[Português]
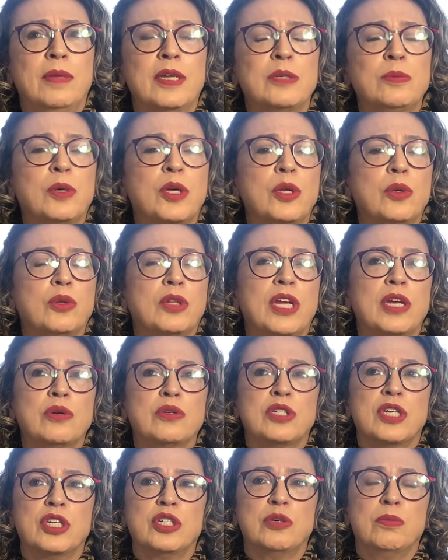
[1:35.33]
mesmo que não tenha
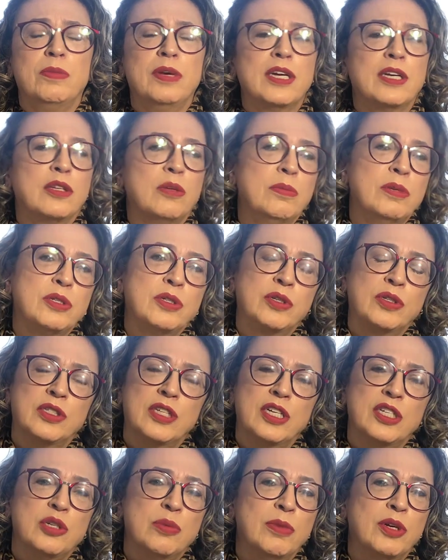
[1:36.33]
um sentimento, mesmo que o
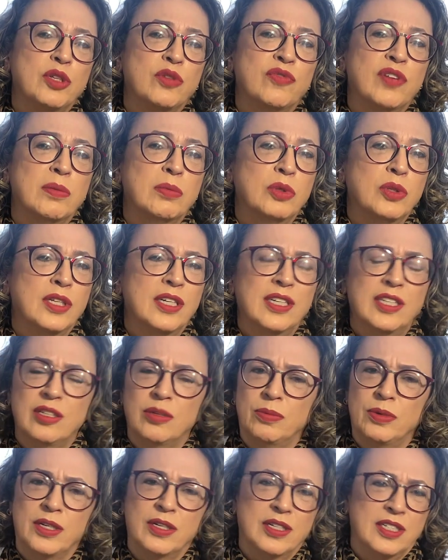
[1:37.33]
sentimento vá
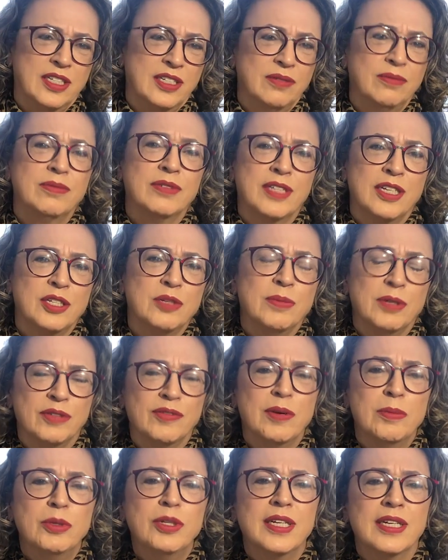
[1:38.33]
mudando, porque gente, o
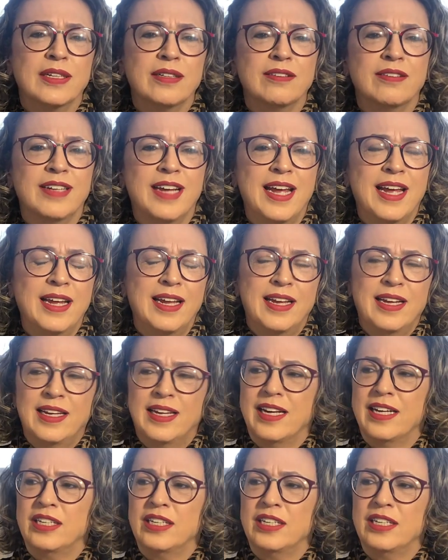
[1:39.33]
sentimento vai mudando, né?